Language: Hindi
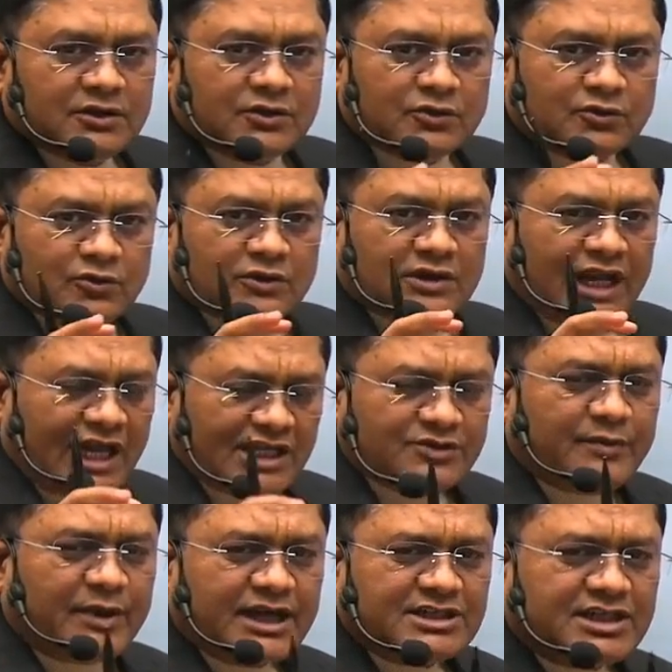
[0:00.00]
तो
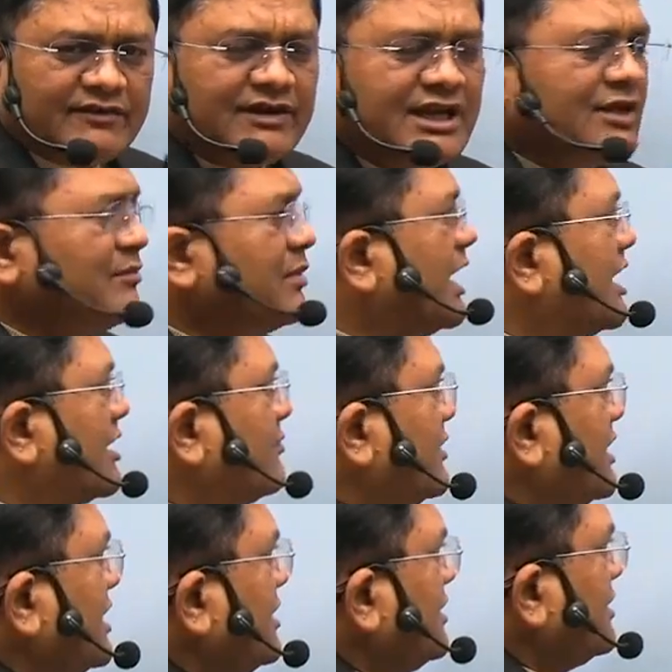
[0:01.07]
राजभाषा वाले भाग
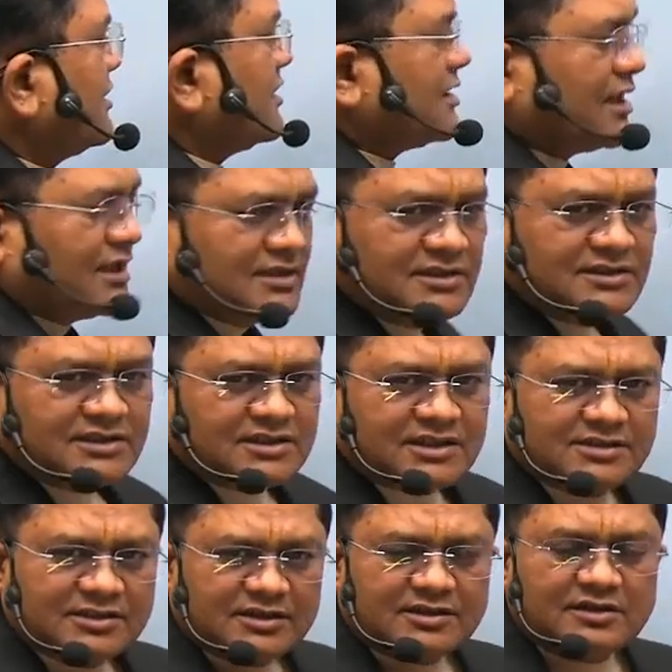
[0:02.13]
में गांधी जी का
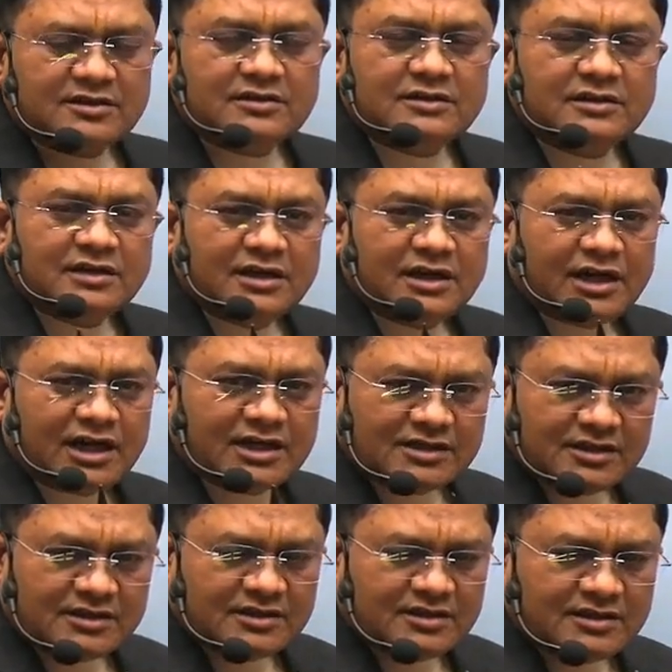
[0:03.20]
चित्र
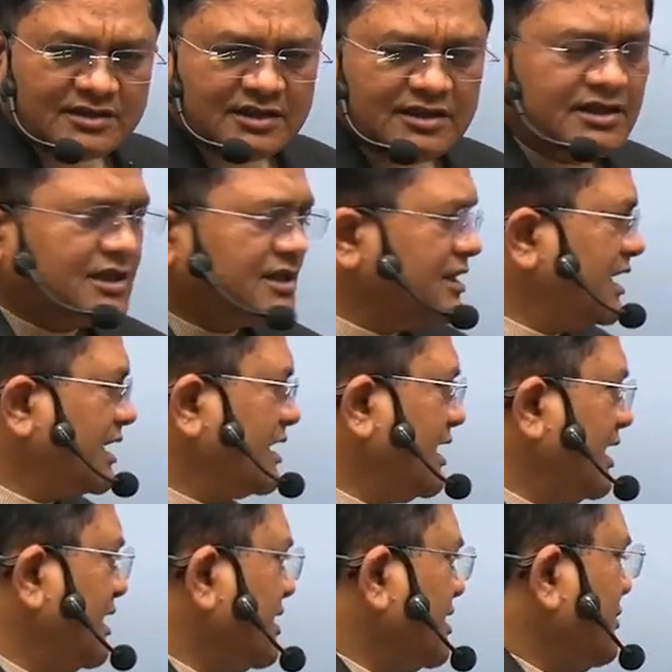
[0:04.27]
अंकित इसीलिए किया गया
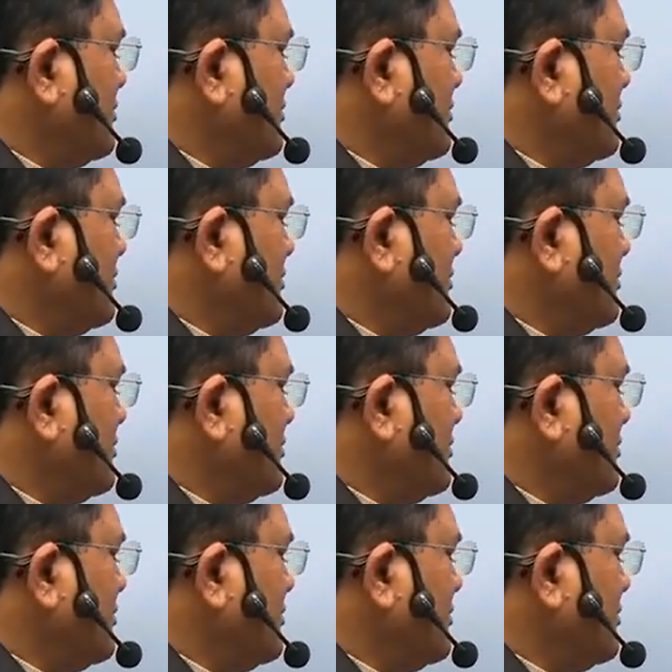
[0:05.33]
है कि